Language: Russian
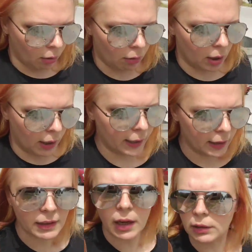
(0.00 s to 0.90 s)
Ой,
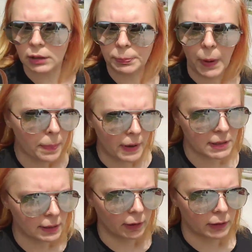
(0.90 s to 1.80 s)
я так
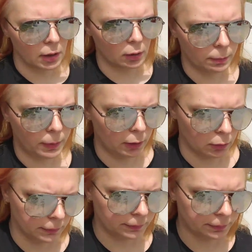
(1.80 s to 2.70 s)
опаздывать не люблю.